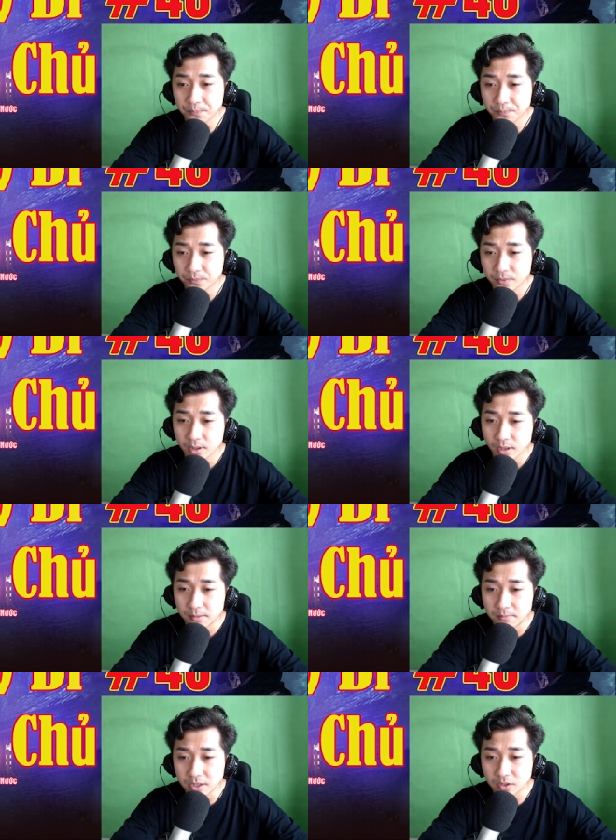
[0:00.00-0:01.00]
Cho nên
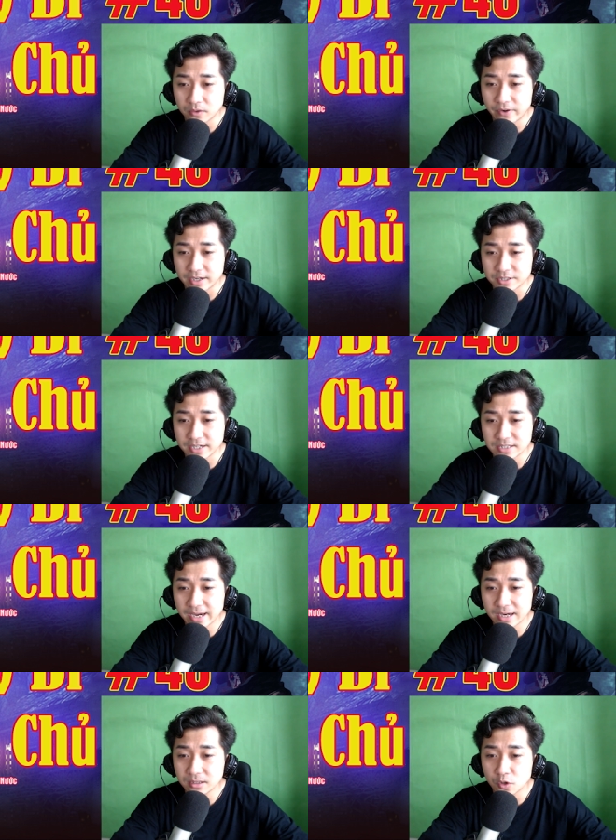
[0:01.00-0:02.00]
Húc và Phil
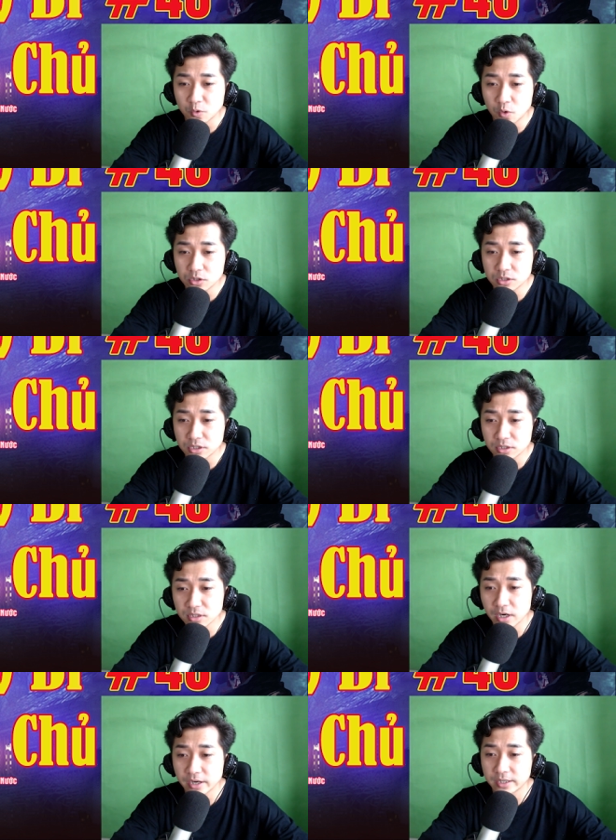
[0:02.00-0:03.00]
không chỉ trốn
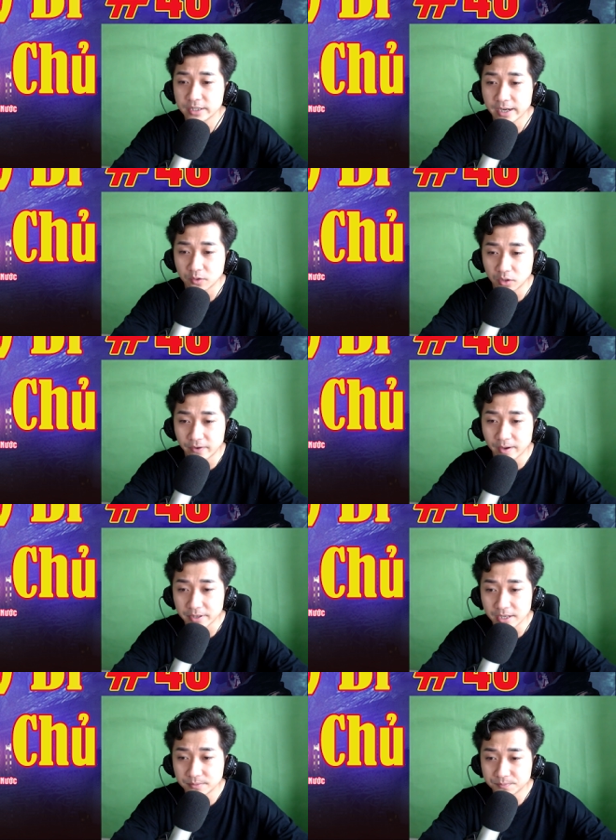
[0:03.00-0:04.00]
tránh sự truy tìm của
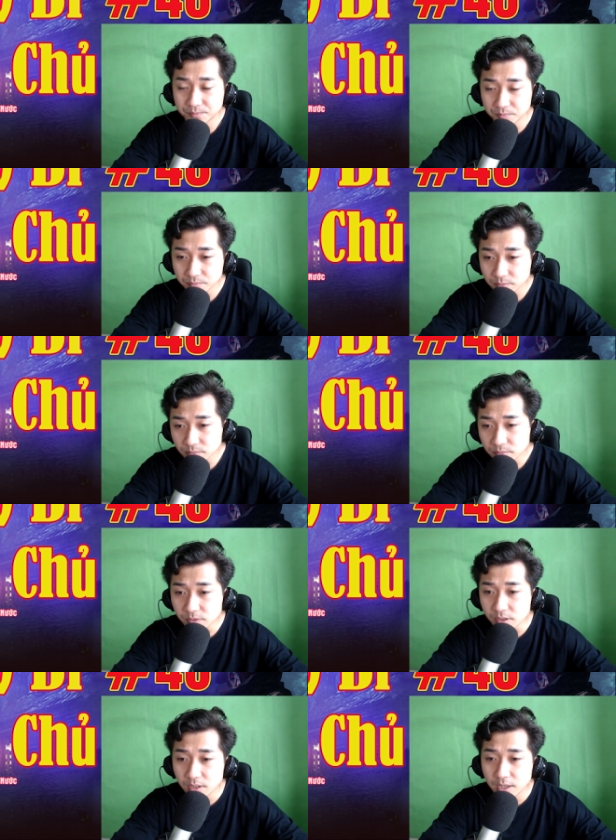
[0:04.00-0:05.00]
Zillingus,
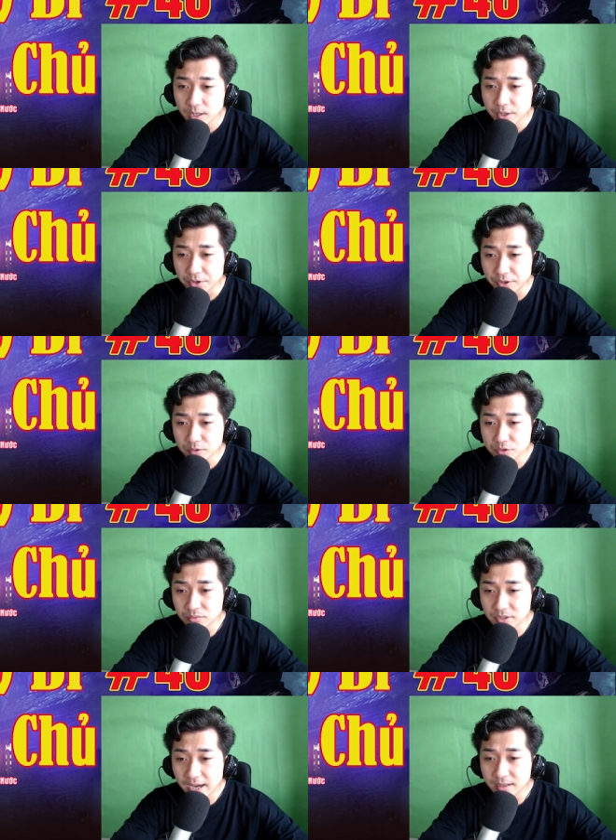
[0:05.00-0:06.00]
mà còn phải
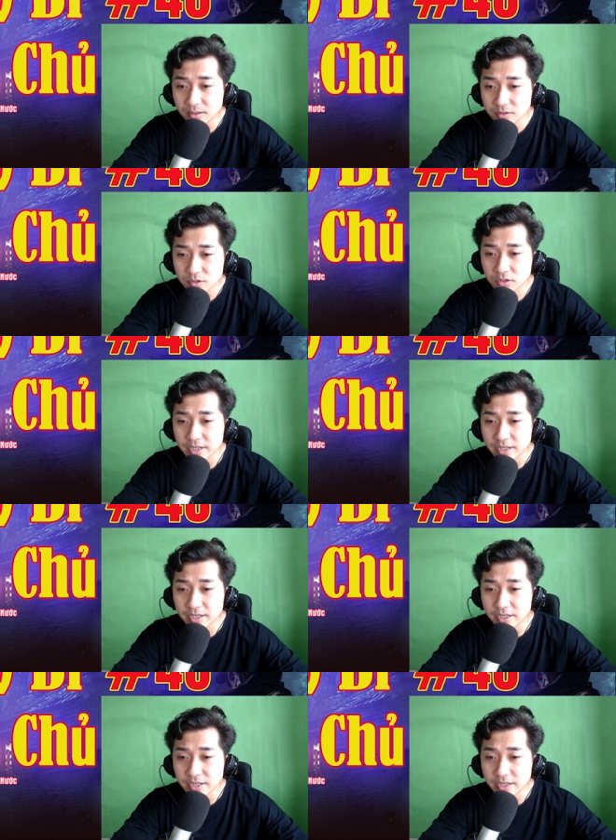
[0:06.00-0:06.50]
tránh né đội ngũ